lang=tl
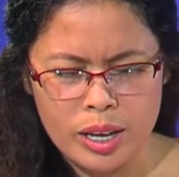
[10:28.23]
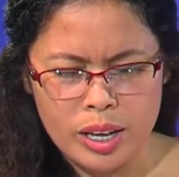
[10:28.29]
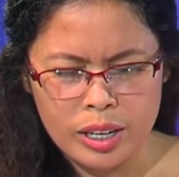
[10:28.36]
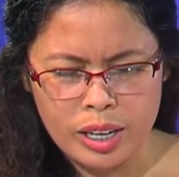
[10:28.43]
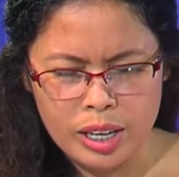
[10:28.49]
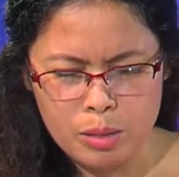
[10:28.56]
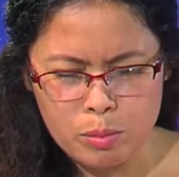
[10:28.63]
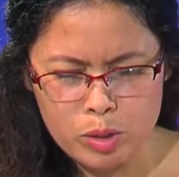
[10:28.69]

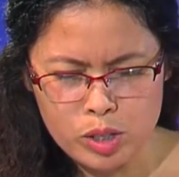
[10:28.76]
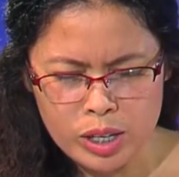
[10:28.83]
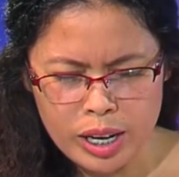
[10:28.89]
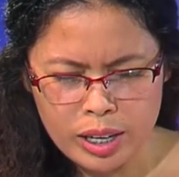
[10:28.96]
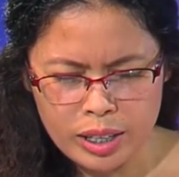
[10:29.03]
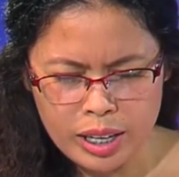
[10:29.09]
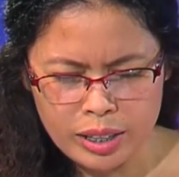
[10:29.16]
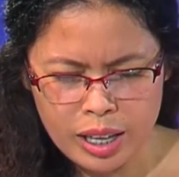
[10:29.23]
nga imo
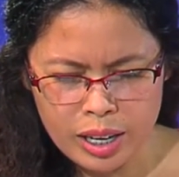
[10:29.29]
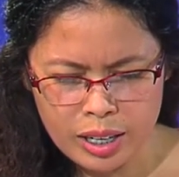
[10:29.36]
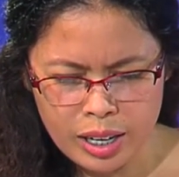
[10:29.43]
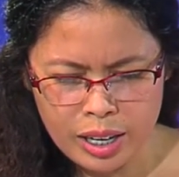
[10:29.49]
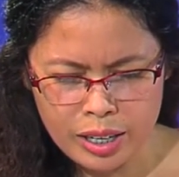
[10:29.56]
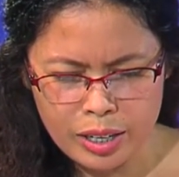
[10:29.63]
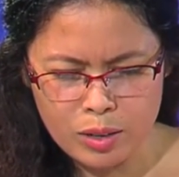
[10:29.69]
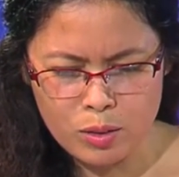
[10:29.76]
siyang
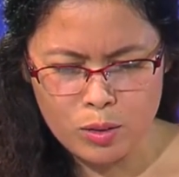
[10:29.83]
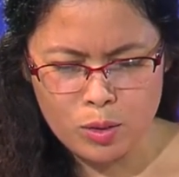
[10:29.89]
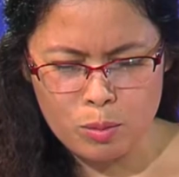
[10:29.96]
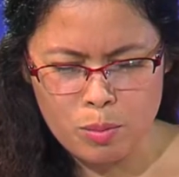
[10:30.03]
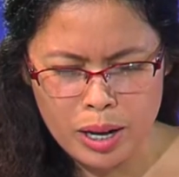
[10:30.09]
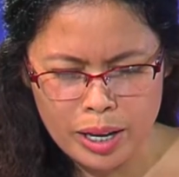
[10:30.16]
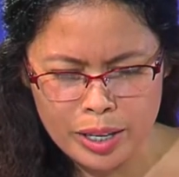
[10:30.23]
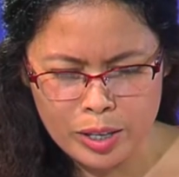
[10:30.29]
hatagan og
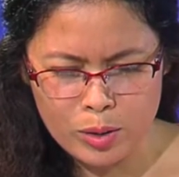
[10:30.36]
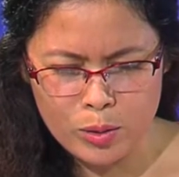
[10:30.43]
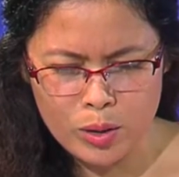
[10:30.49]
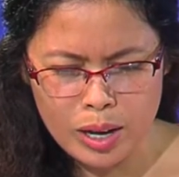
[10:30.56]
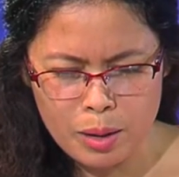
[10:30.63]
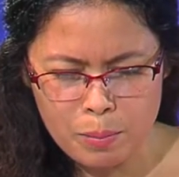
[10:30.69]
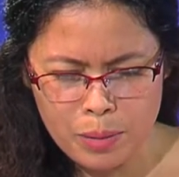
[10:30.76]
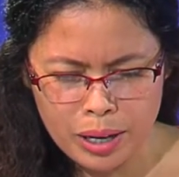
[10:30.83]
maayo
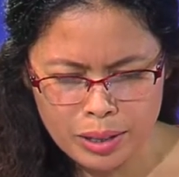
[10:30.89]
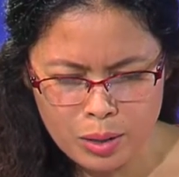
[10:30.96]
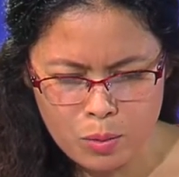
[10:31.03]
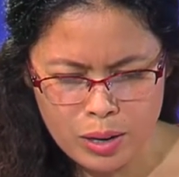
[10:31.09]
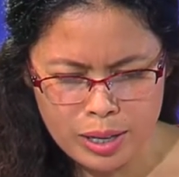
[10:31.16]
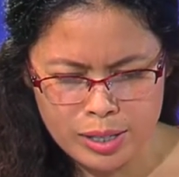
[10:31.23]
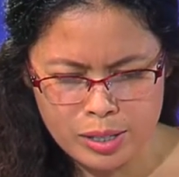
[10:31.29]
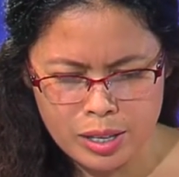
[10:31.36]
nga
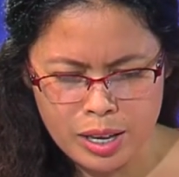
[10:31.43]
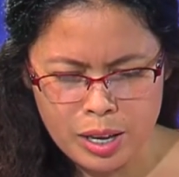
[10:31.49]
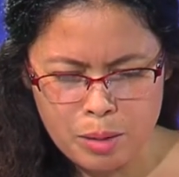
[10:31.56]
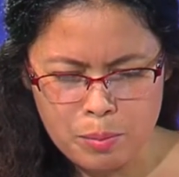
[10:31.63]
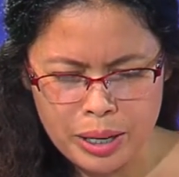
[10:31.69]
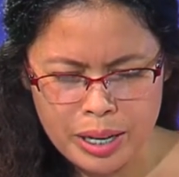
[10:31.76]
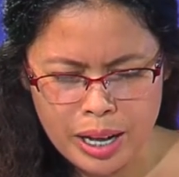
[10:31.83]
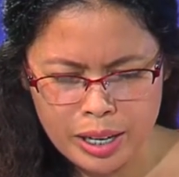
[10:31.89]
panglawas
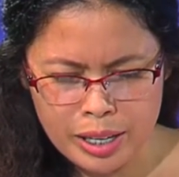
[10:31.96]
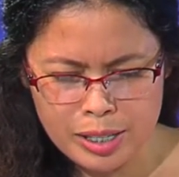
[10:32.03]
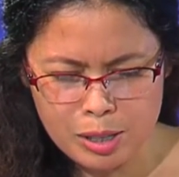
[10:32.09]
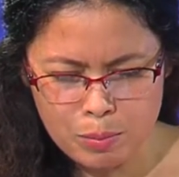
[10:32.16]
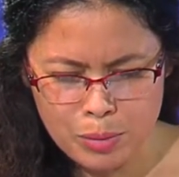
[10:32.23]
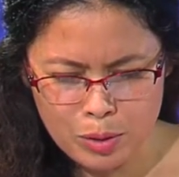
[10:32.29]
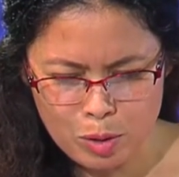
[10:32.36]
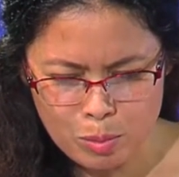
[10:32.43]
pinaagi sa
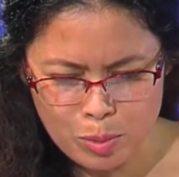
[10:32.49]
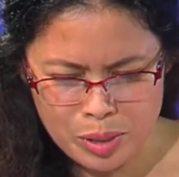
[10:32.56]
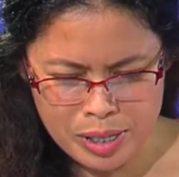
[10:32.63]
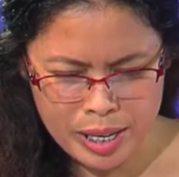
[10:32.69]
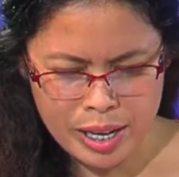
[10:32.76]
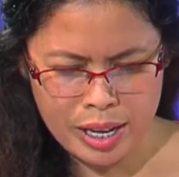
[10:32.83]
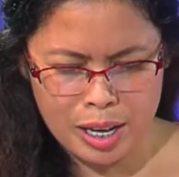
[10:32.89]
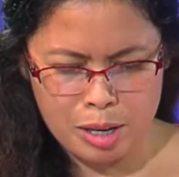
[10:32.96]
pag-ubos sa
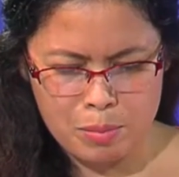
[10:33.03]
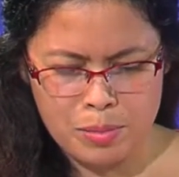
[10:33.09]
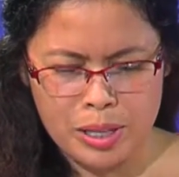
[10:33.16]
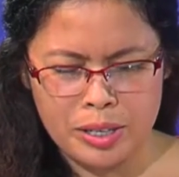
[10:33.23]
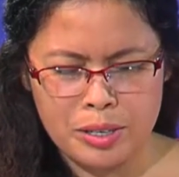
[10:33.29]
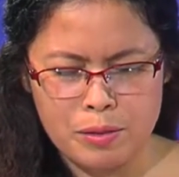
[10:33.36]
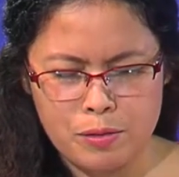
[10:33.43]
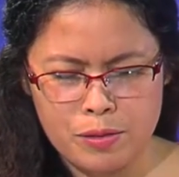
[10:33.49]
iyang high
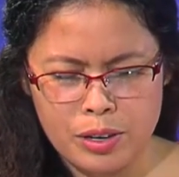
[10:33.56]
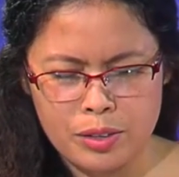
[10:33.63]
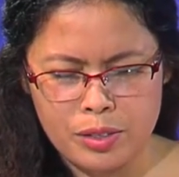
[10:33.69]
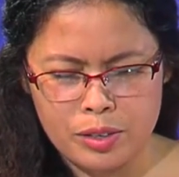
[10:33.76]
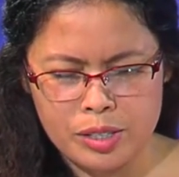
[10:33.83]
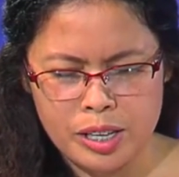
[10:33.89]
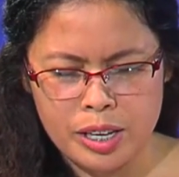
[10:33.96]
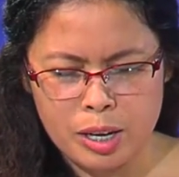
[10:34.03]
blood
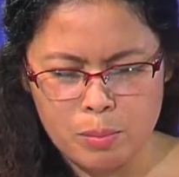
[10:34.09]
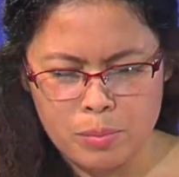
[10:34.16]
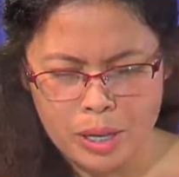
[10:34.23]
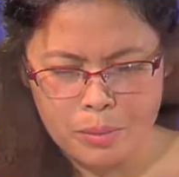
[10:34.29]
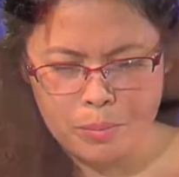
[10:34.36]
sa iyang blood